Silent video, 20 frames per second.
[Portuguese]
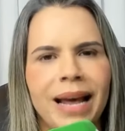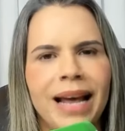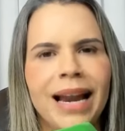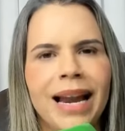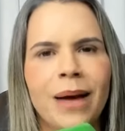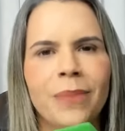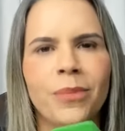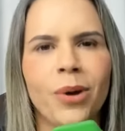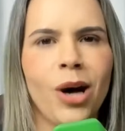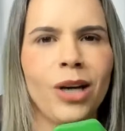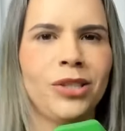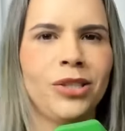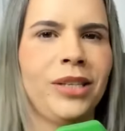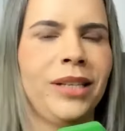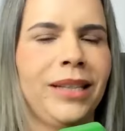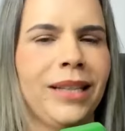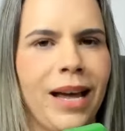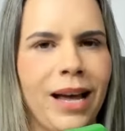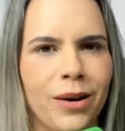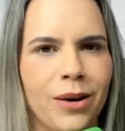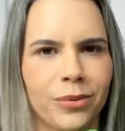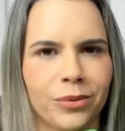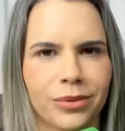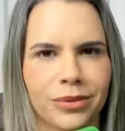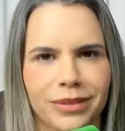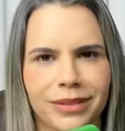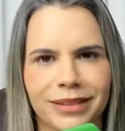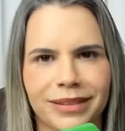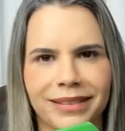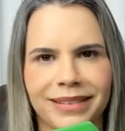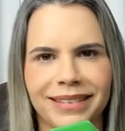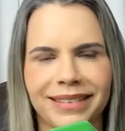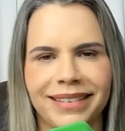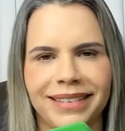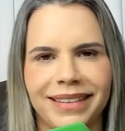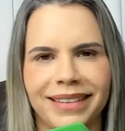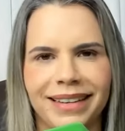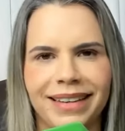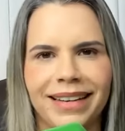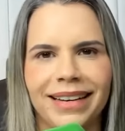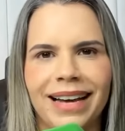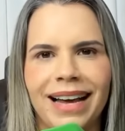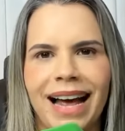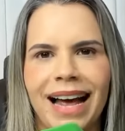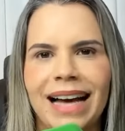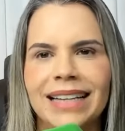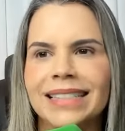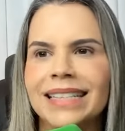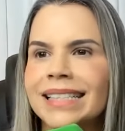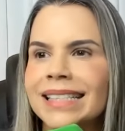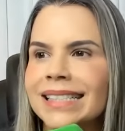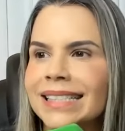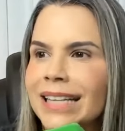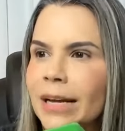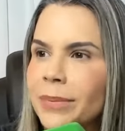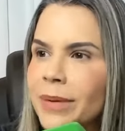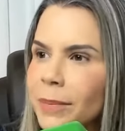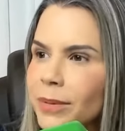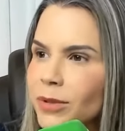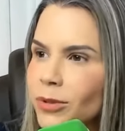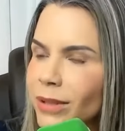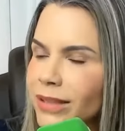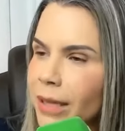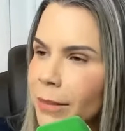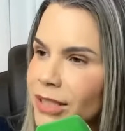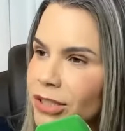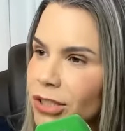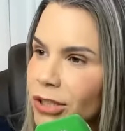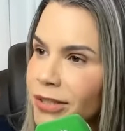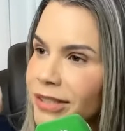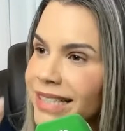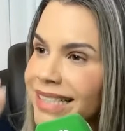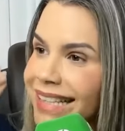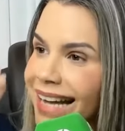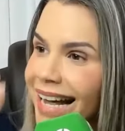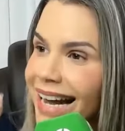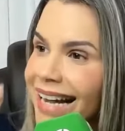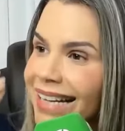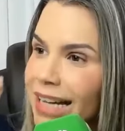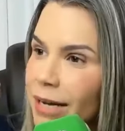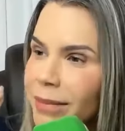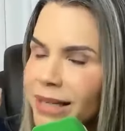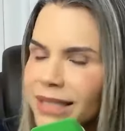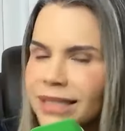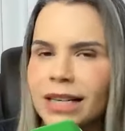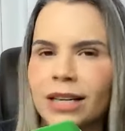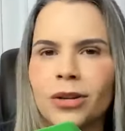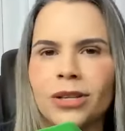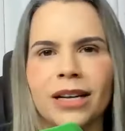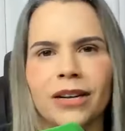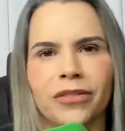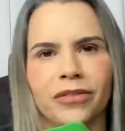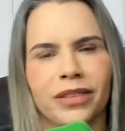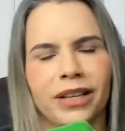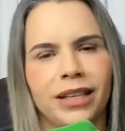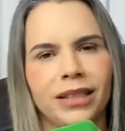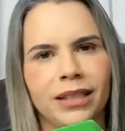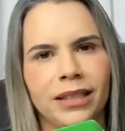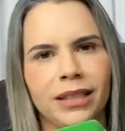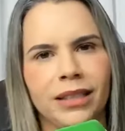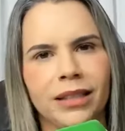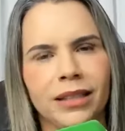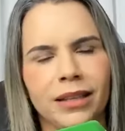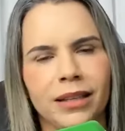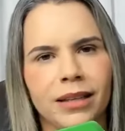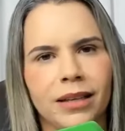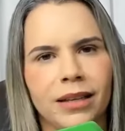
Pelo amor de Deus. A gente sabe que a pessoa tá mentindo descaradamente na nossa frente.